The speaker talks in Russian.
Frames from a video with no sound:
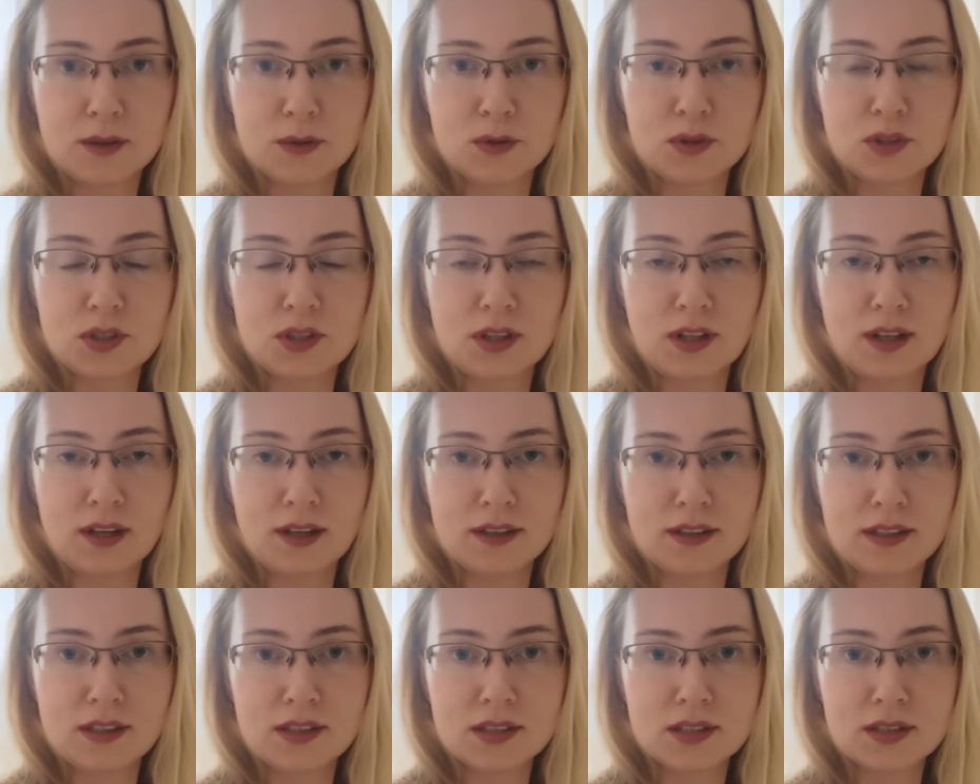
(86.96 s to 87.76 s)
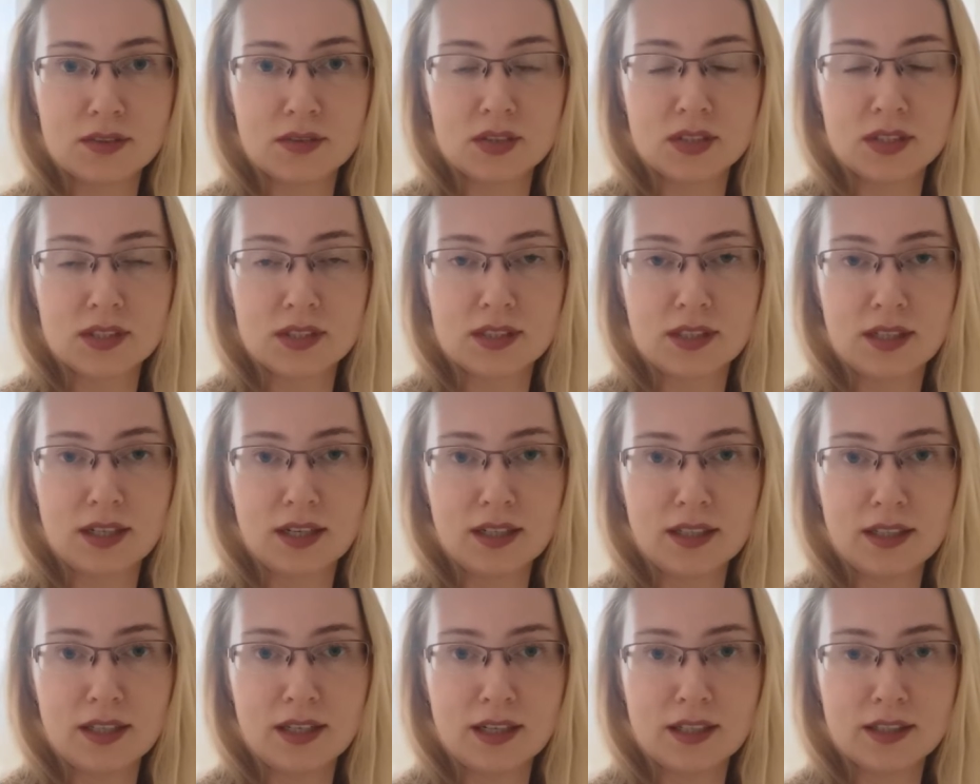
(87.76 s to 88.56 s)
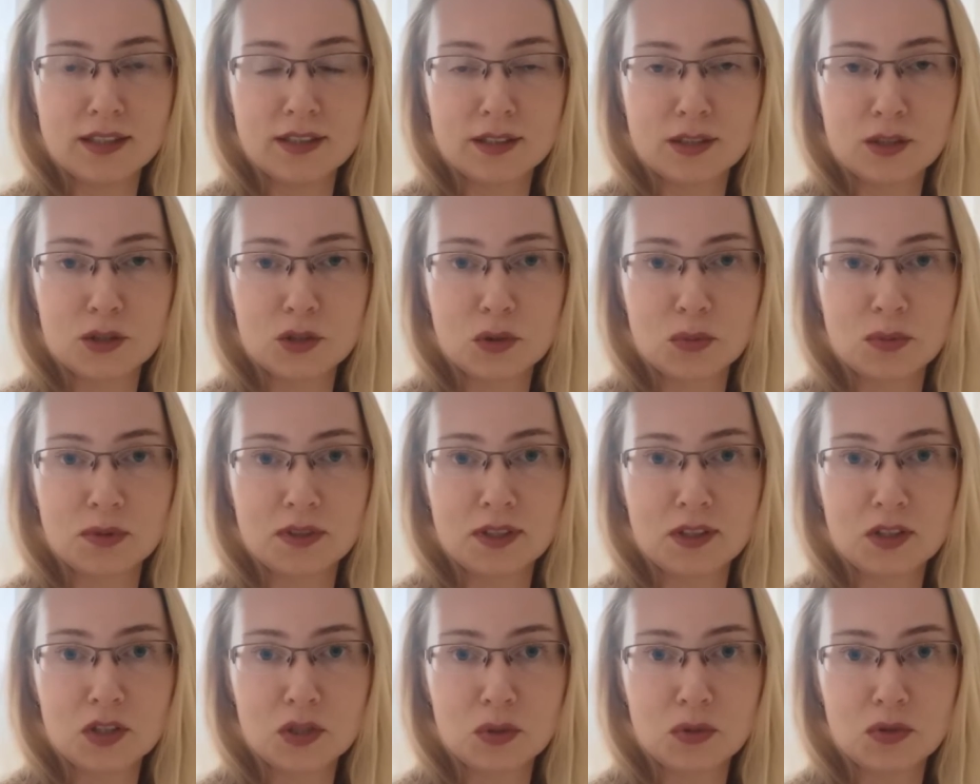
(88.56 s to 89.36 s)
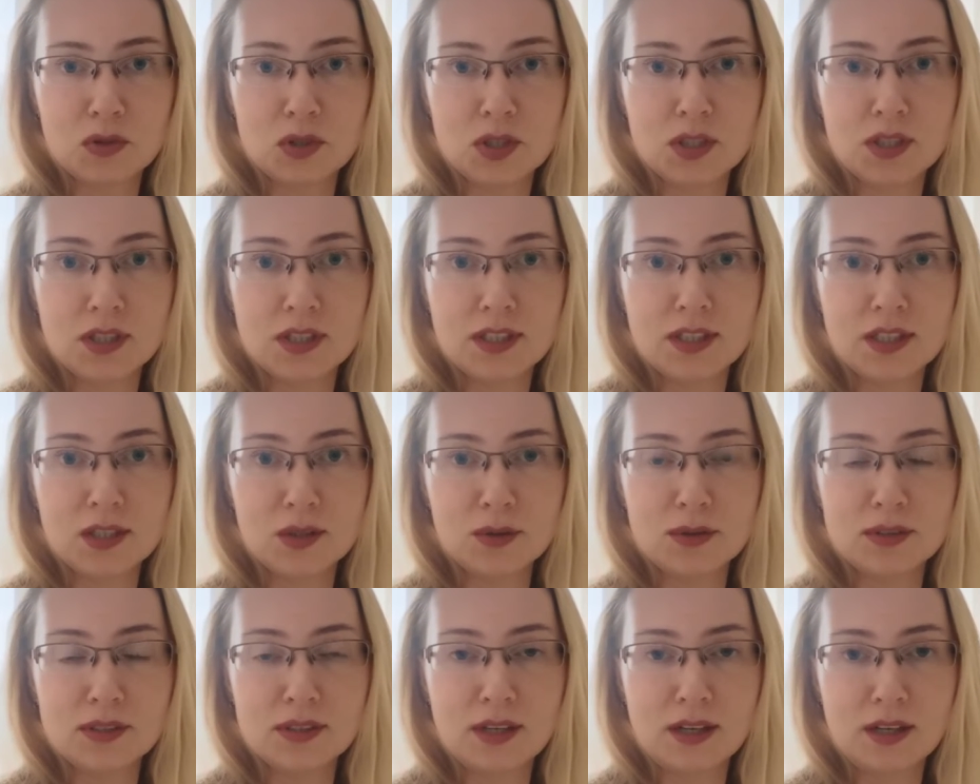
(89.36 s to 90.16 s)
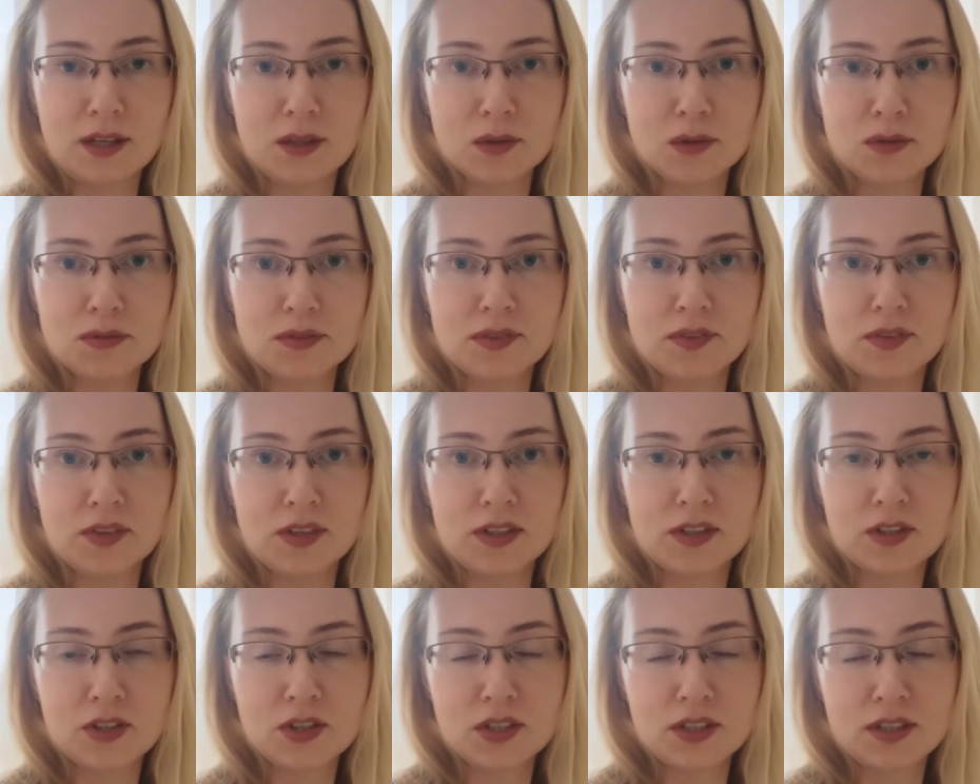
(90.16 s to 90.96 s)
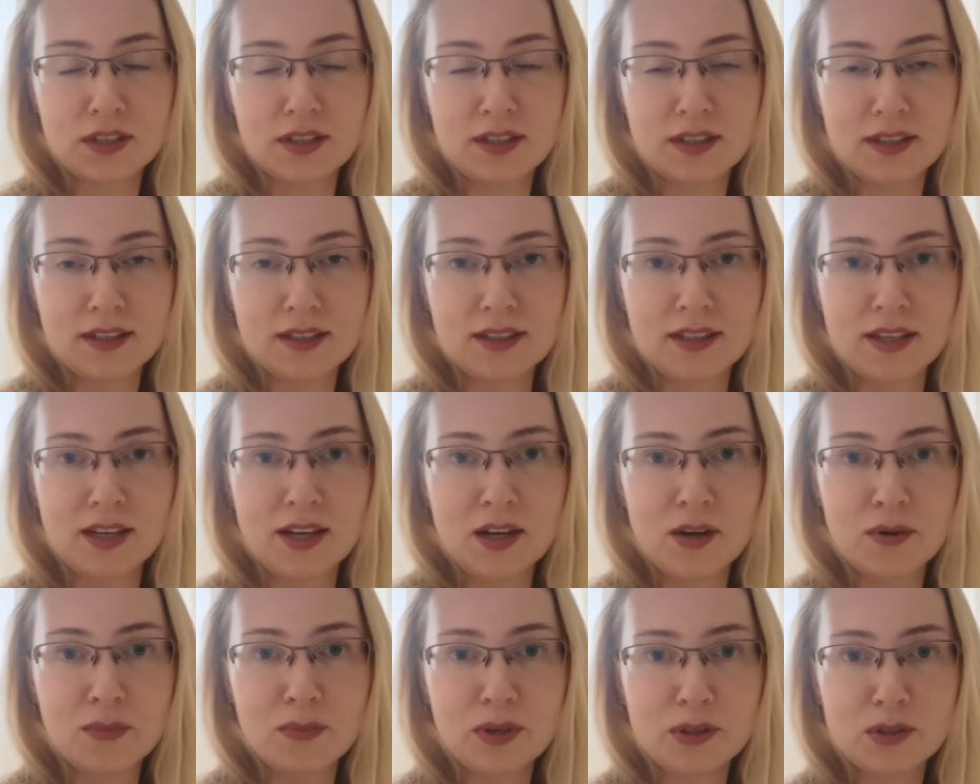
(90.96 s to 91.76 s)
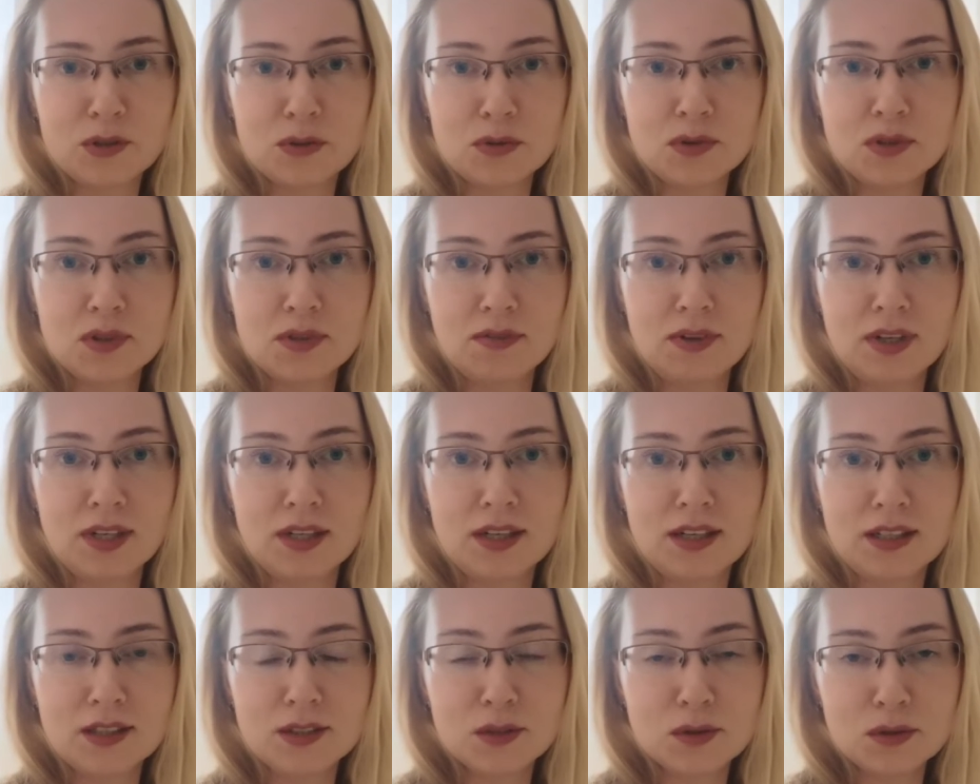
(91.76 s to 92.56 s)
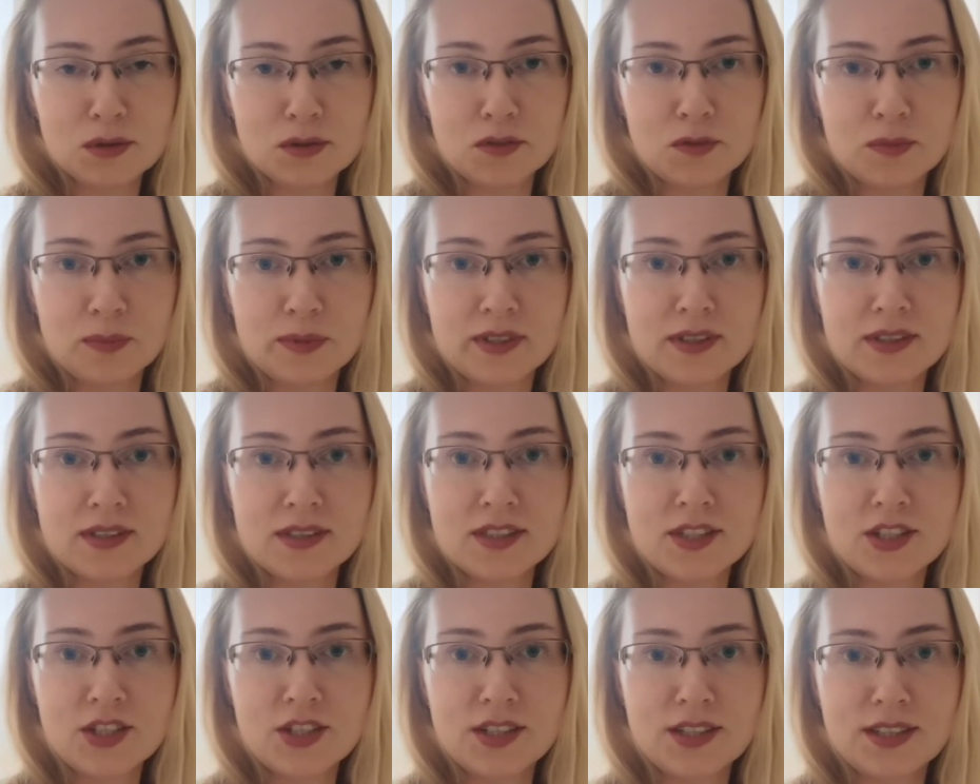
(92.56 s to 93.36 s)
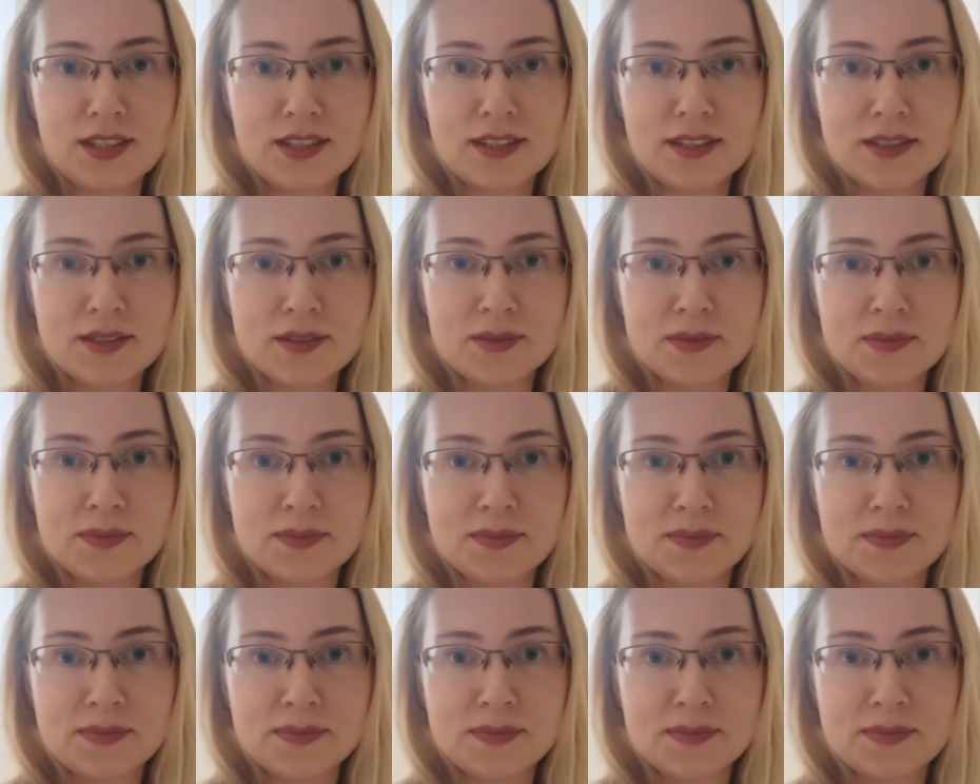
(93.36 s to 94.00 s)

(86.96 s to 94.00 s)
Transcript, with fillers: Как учитель английского языка, я хотела, чтобы наши ученики узнали новые выражения, почувствовали разницу в произношении.